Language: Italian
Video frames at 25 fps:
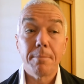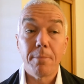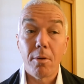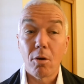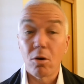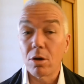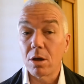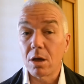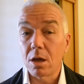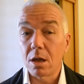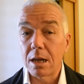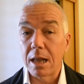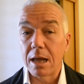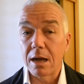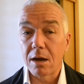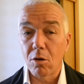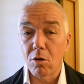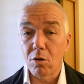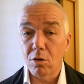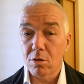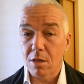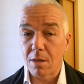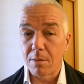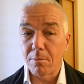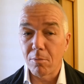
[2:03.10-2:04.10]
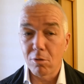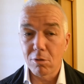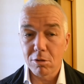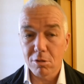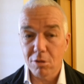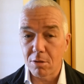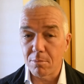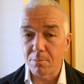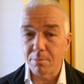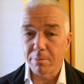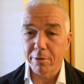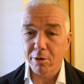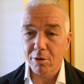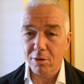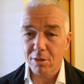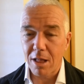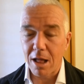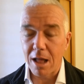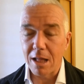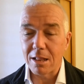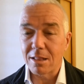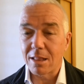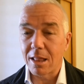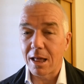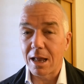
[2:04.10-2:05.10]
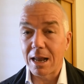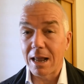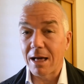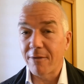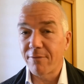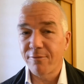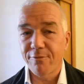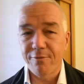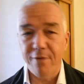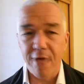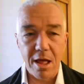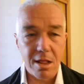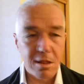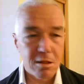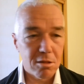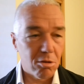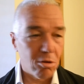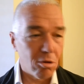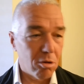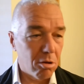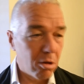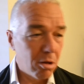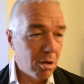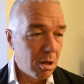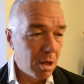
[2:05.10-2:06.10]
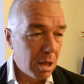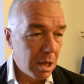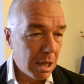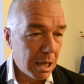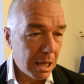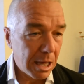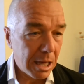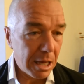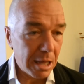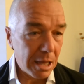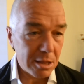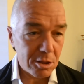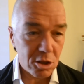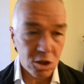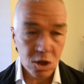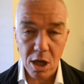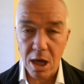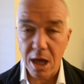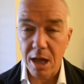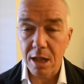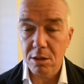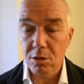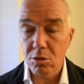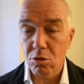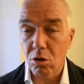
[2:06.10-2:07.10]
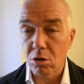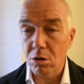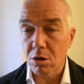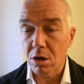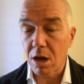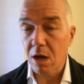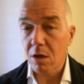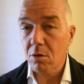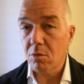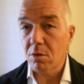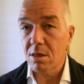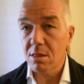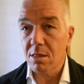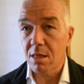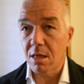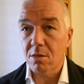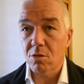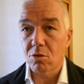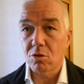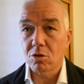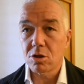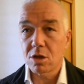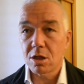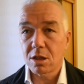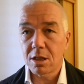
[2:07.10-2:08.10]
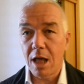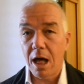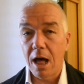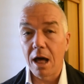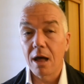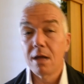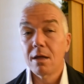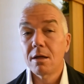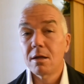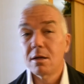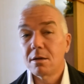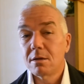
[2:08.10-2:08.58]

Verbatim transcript: Poi la cosa molto importante è l'affetto che c'è attorno a questa società,